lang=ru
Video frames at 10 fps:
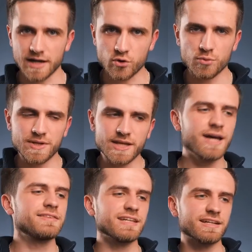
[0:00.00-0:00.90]
как у
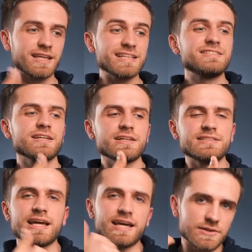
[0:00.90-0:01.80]
меня, тогда
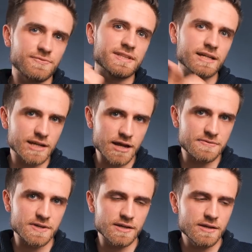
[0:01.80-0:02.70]
сделайте это фотографией.